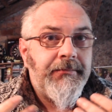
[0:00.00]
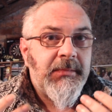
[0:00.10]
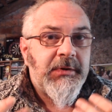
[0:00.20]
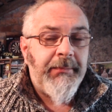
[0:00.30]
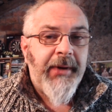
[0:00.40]

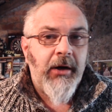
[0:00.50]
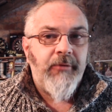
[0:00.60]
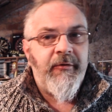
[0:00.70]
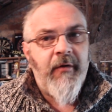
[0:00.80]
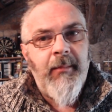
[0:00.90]
Spero
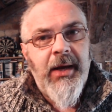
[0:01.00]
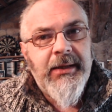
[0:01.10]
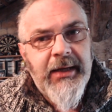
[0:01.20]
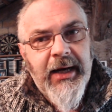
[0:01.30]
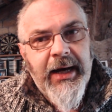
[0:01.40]

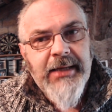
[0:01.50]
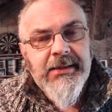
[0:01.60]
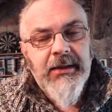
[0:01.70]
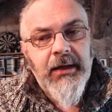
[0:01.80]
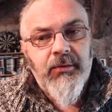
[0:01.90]
vivamente
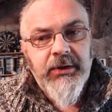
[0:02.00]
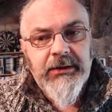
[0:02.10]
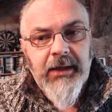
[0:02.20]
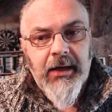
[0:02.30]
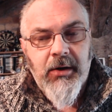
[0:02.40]
ragazzi che
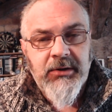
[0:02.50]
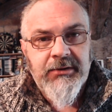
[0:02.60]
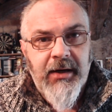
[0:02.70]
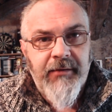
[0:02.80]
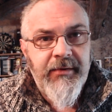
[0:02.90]
questa
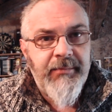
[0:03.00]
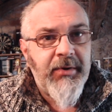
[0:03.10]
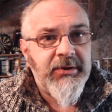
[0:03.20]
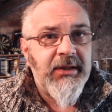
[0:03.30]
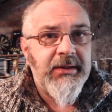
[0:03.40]
cosa vi
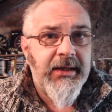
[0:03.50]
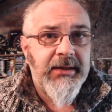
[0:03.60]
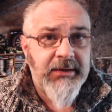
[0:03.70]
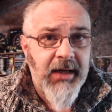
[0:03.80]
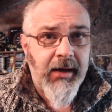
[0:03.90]
possa
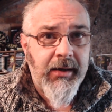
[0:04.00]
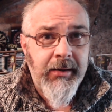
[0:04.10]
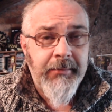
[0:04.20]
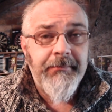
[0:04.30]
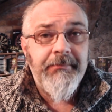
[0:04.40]

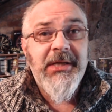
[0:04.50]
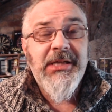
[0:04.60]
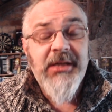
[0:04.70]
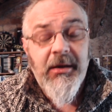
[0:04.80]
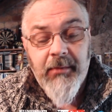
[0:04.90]
interessare, mi
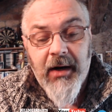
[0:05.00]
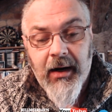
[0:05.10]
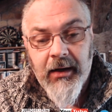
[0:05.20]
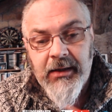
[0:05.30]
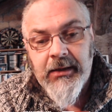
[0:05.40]
sembra
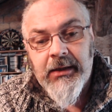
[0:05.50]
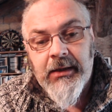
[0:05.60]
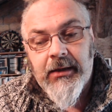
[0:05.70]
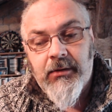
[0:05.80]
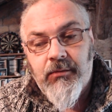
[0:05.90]

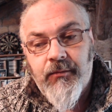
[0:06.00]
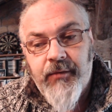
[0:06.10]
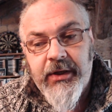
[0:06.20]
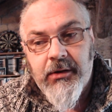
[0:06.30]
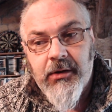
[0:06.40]
un
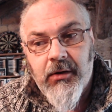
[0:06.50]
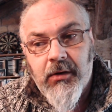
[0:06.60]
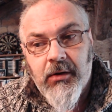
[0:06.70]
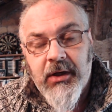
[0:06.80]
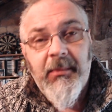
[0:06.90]

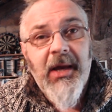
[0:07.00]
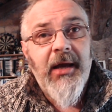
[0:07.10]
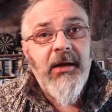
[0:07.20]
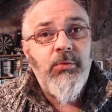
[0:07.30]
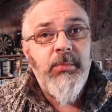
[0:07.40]
video che mi ha
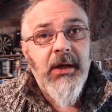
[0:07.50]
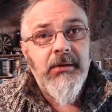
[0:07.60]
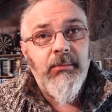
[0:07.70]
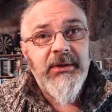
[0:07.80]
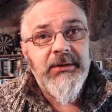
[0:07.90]

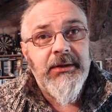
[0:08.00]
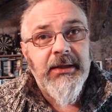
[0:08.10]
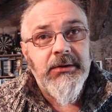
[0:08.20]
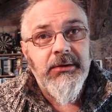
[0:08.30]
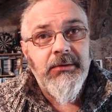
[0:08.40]
illuminato me
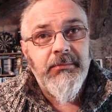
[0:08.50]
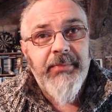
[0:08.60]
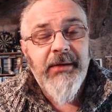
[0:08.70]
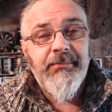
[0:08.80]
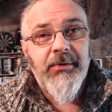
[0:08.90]
stesso
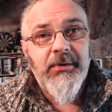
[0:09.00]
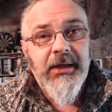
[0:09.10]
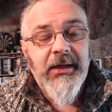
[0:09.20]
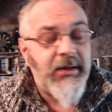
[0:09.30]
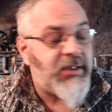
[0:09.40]
per
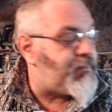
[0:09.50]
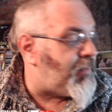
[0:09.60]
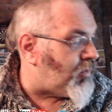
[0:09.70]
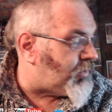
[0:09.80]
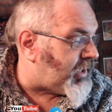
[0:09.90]
poter
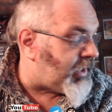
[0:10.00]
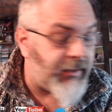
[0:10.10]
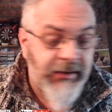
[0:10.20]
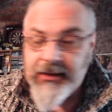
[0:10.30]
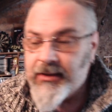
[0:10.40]
rispondere.
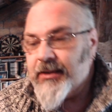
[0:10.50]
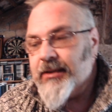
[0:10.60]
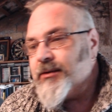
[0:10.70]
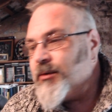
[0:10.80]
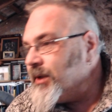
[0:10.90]

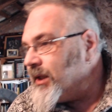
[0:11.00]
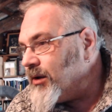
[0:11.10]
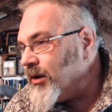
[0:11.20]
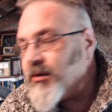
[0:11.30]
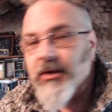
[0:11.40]
Non mi
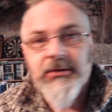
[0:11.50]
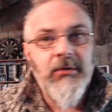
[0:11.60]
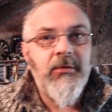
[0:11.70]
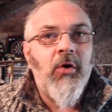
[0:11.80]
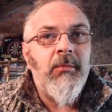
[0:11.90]
ricordo adesso il
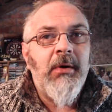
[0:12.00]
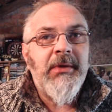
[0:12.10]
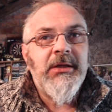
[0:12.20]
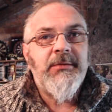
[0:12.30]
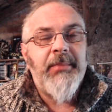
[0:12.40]
nome, mi
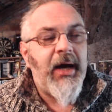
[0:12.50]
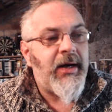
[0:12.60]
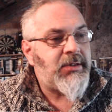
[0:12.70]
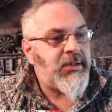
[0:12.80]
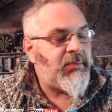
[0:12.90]

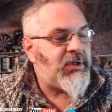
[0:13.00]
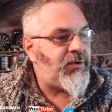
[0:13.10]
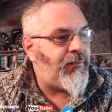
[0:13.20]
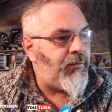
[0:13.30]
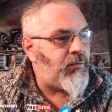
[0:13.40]
dispiace, mi
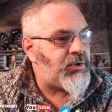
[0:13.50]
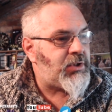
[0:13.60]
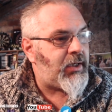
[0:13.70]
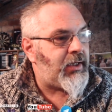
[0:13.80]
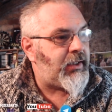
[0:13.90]

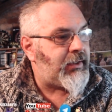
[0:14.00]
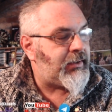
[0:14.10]
sfugge